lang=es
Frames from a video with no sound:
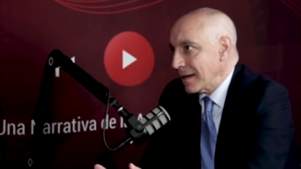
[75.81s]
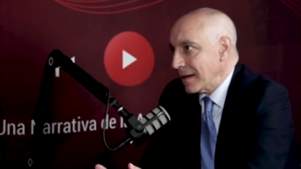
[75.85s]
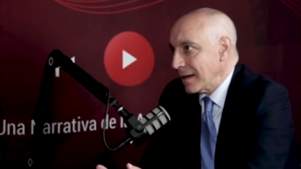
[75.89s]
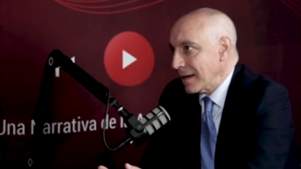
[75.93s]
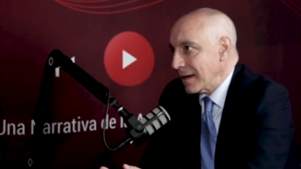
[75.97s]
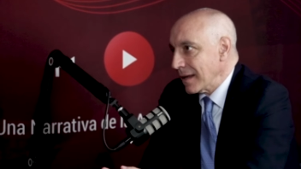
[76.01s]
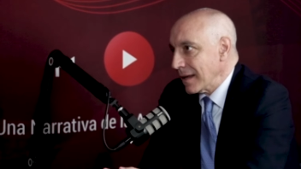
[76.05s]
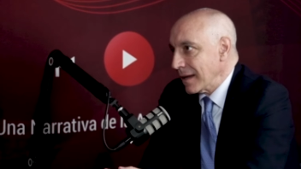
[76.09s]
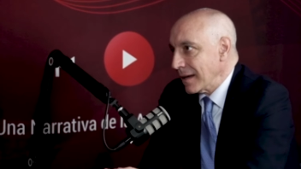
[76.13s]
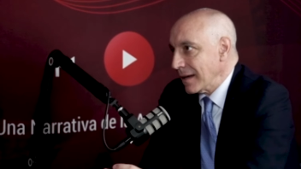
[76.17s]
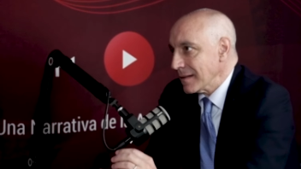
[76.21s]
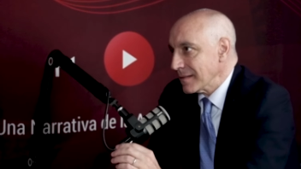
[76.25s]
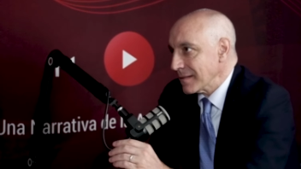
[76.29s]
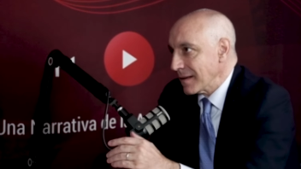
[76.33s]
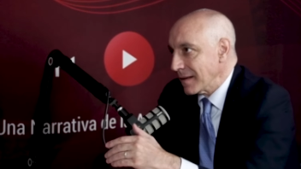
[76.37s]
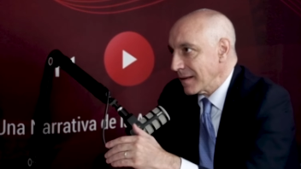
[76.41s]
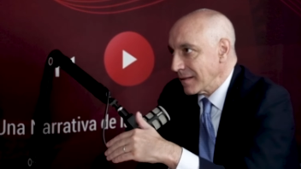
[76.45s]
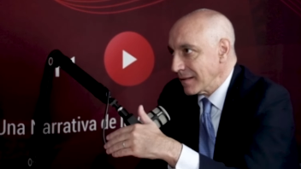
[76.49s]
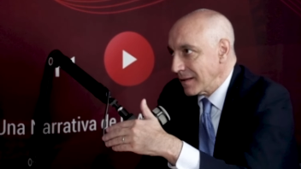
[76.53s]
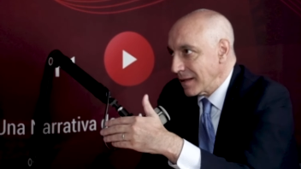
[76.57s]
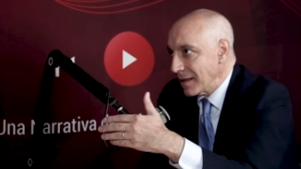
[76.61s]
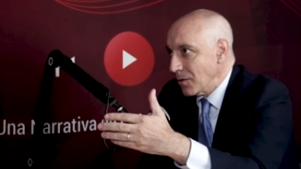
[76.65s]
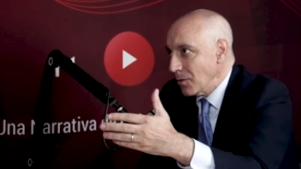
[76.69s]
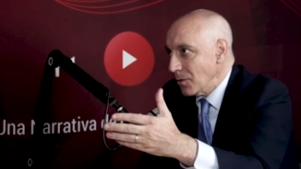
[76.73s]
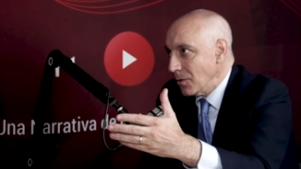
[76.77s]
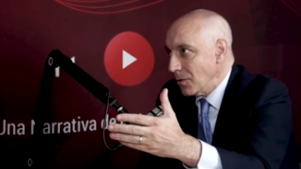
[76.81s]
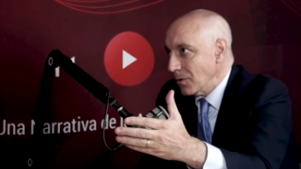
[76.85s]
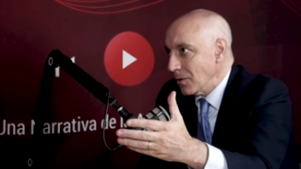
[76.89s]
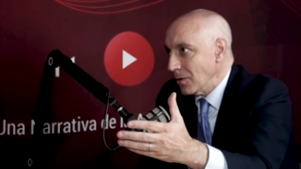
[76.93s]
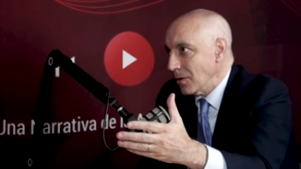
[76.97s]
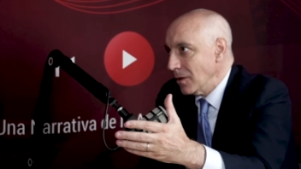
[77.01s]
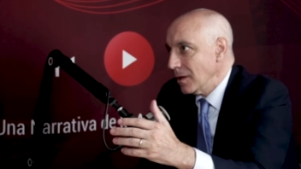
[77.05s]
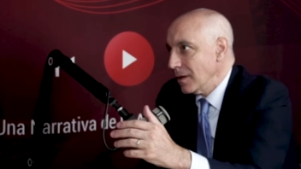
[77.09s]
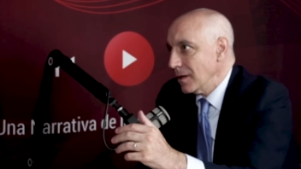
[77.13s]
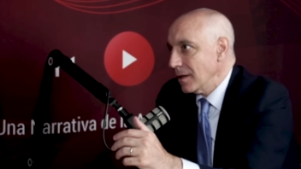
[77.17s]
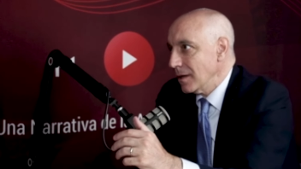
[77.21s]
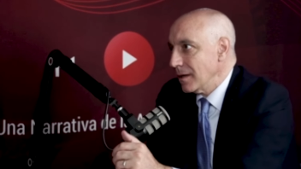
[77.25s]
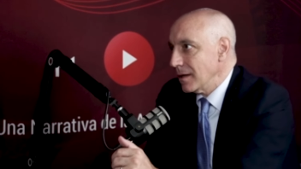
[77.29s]
en, el sentido
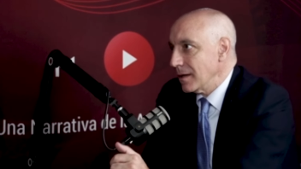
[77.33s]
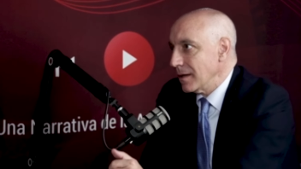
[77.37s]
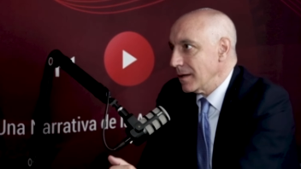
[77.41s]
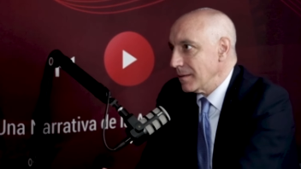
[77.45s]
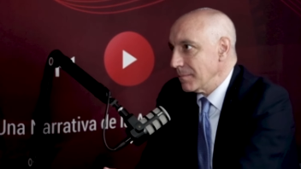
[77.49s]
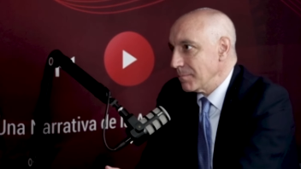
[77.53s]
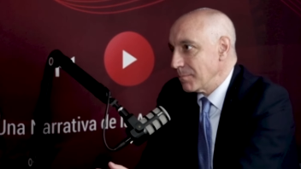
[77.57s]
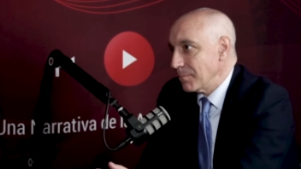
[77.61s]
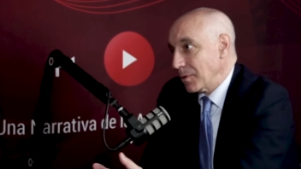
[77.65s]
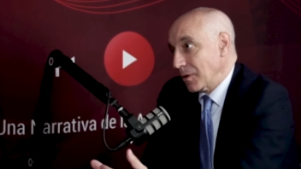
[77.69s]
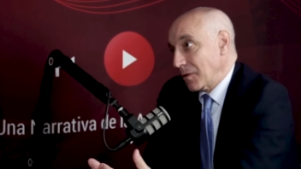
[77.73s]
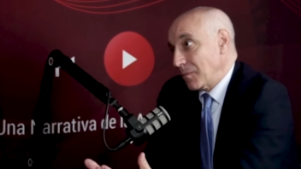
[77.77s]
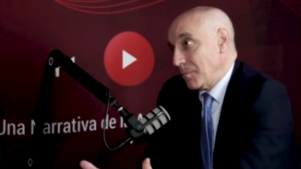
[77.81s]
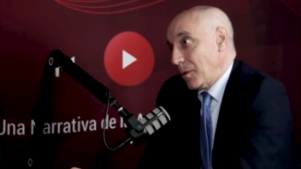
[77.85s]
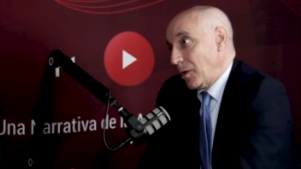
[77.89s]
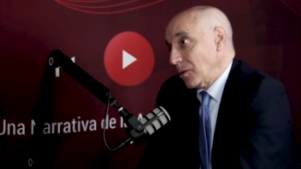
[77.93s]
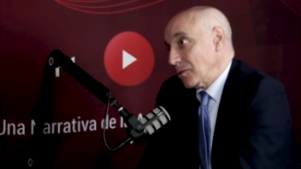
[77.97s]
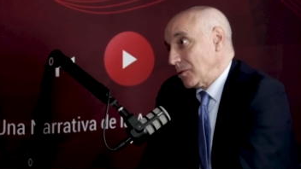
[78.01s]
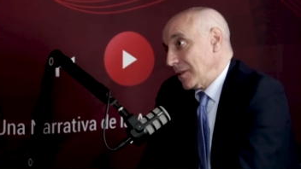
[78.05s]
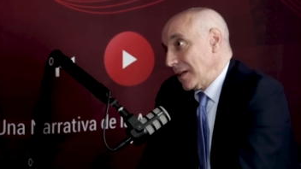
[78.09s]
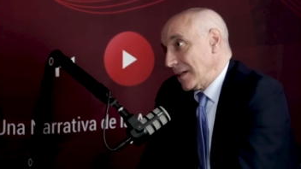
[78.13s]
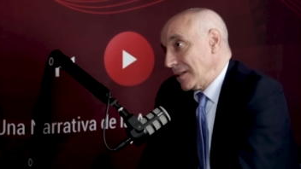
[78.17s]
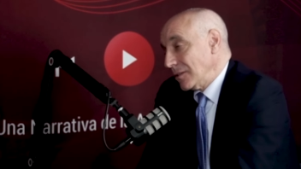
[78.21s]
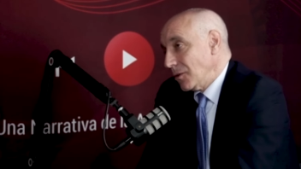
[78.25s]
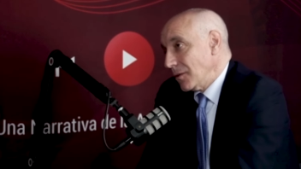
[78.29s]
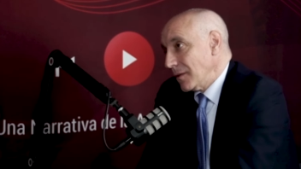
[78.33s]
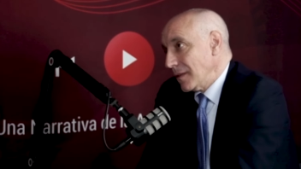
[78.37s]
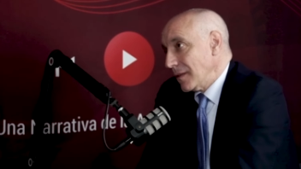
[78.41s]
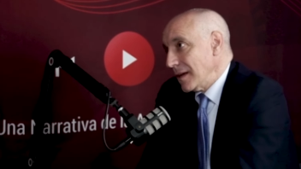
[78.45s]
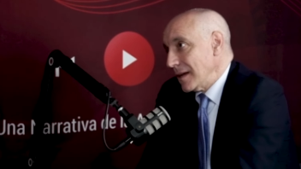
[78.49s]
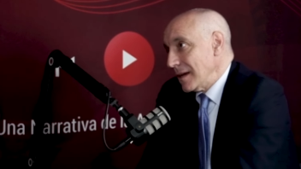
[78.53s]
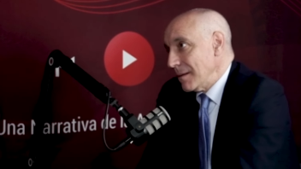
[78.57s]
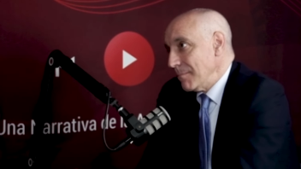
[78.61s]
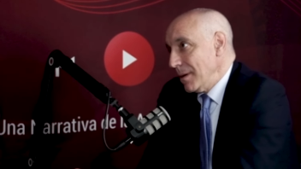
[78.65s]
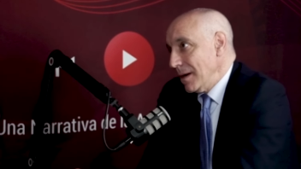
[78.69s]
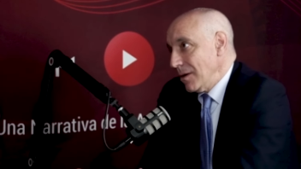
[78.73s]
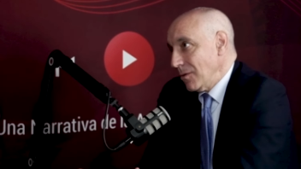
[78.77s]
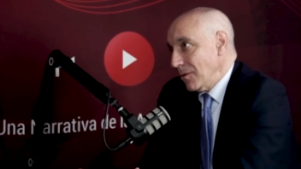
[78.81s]
eh, pues protector del
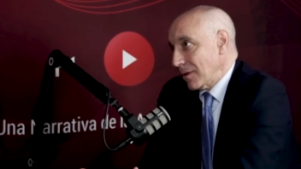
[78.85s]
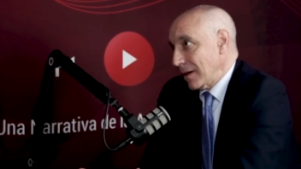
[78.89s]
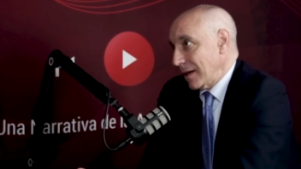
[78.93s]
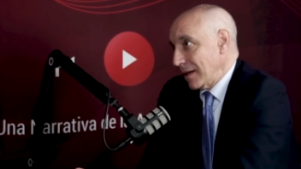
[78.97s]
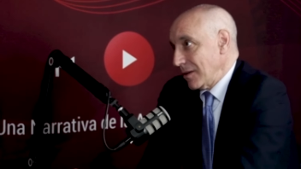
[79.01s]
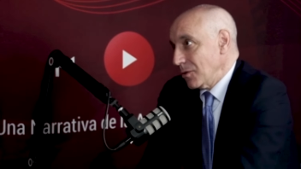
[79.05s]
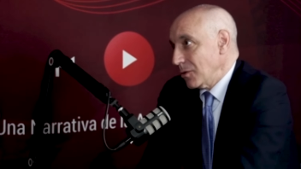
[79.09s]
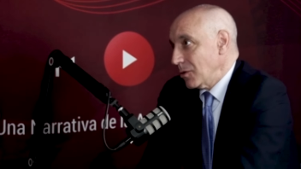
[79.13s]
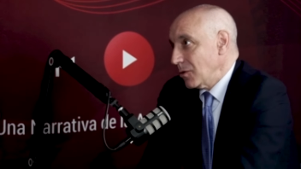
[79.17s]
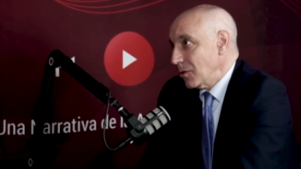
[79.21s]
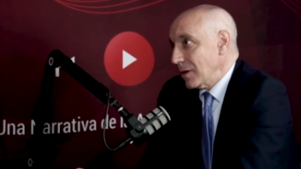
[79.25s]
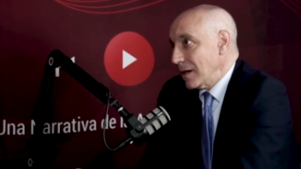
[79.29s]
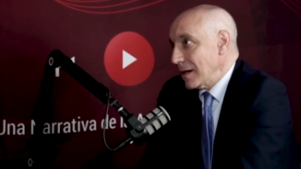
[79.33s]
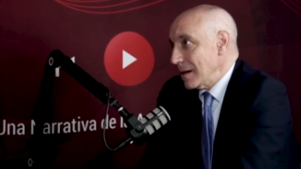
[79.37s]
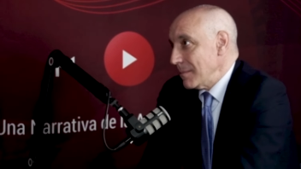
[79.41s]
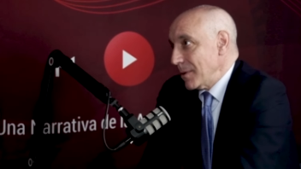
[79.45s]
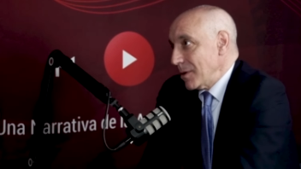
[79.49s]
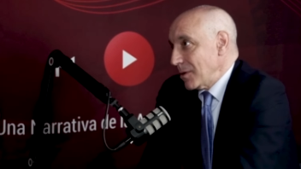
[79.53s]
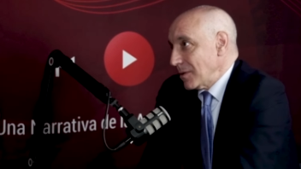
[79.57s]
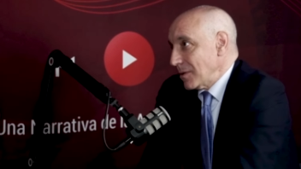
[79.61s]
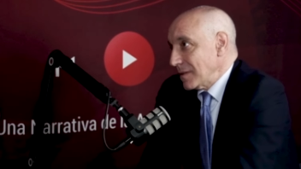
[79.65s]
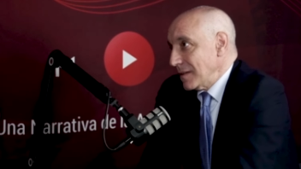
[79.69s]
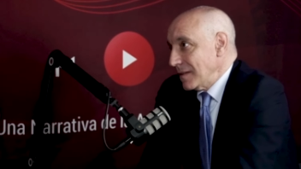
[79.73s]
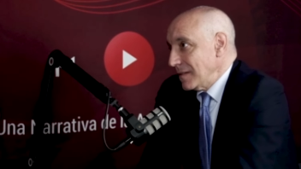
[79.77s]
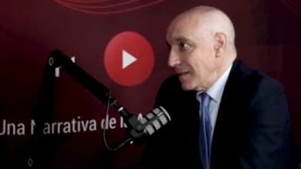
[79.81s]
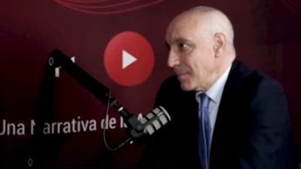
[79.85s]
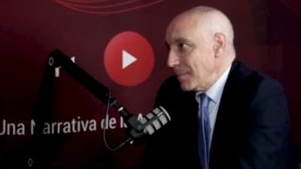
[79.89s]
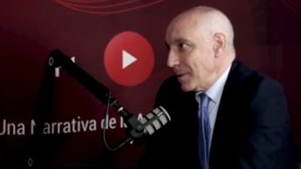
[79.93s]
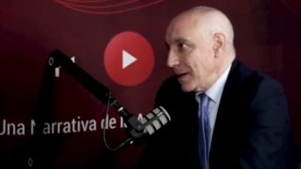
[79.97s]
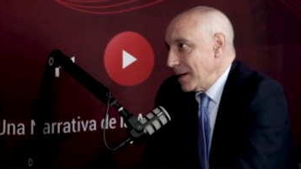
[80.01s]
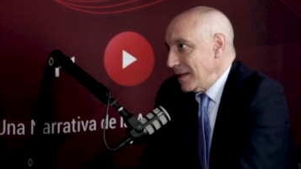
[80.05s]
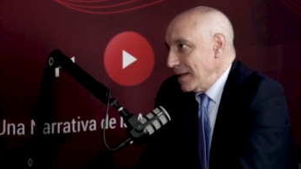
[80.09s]
amparo, que yo creo que el amparo existe para